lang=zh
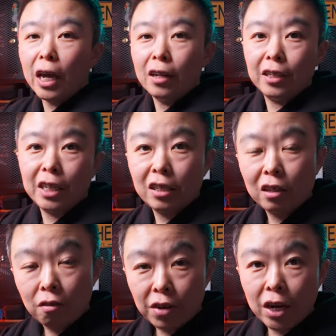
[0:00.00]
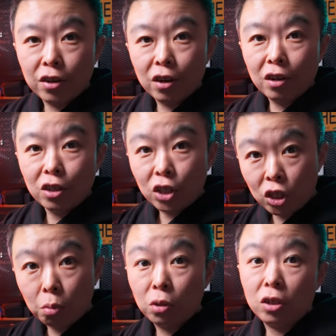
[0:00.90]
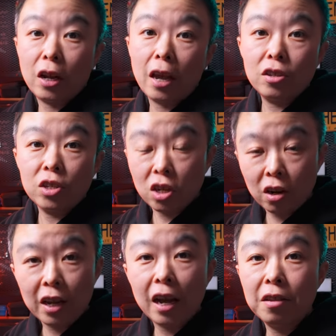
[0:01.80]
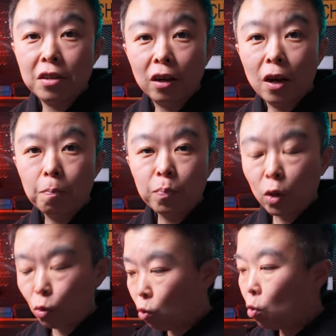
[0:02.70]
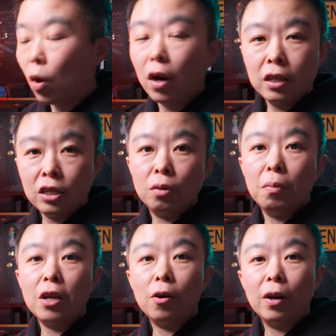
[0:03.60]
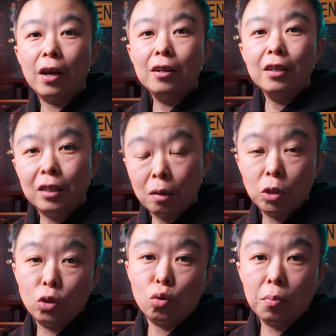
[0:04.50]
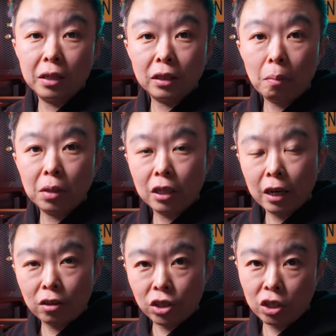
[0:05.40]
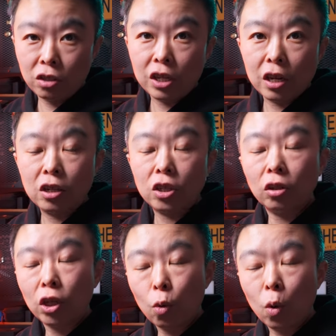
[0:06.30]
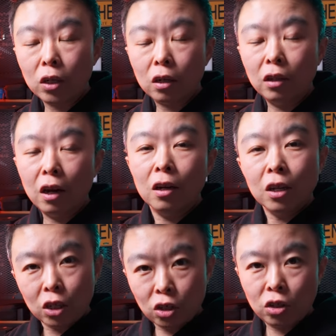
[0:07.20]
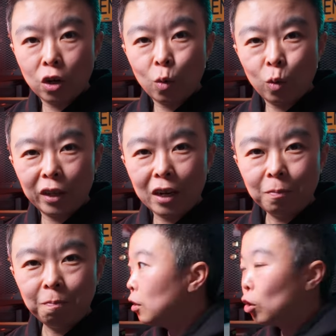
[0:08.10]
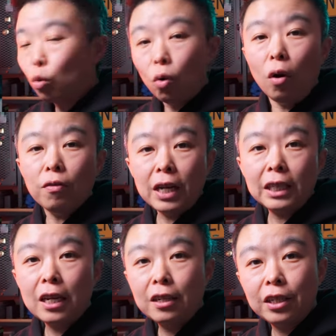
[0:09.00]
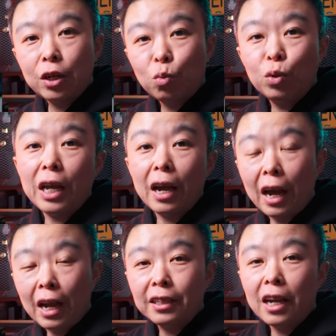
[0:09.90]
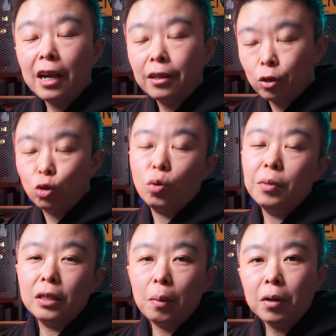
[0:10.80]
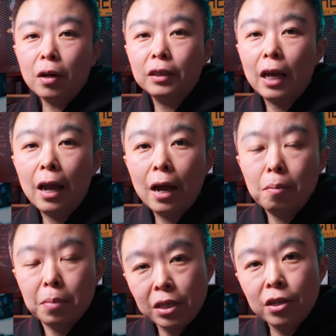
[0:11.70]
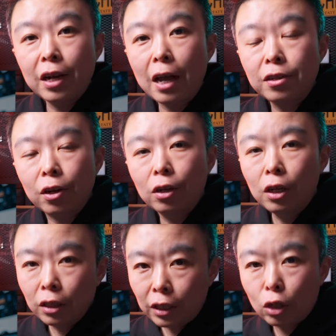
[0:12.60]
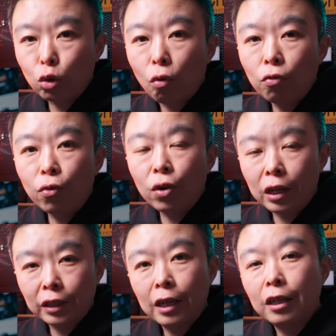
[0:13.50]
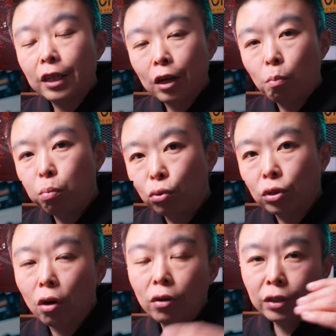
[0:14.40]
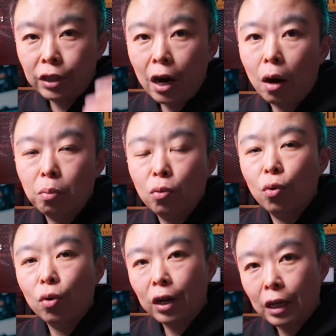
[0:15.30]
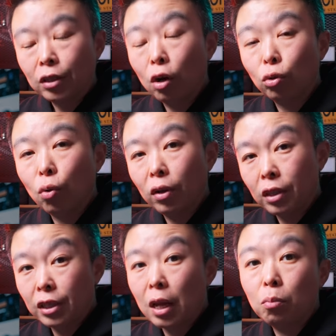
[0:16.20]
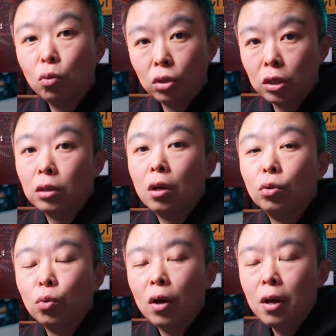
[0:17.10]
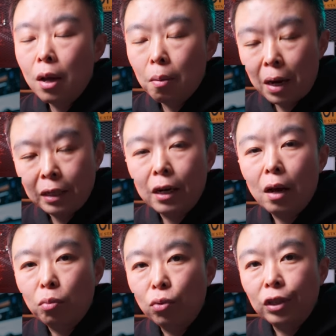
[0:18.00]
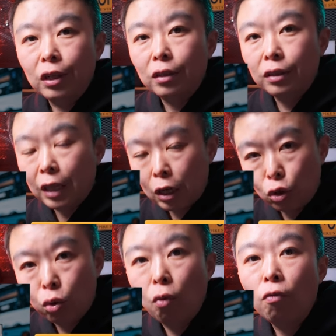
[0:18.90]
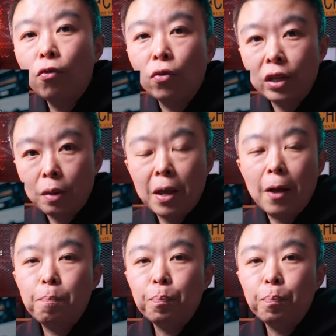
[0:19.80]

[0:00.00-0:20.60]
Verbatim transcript: 点的这几个位置是不是给清理干净了。如果已经没有了，那么就说明咱们的这个清洁的整体过程呢是成功的。那如果发现这些污点还在那就说明咱们刚才啊没清干净，再重复刚才的这个步骤：第二步干操作，第三步湿操作，把这两步呢再重复一遍，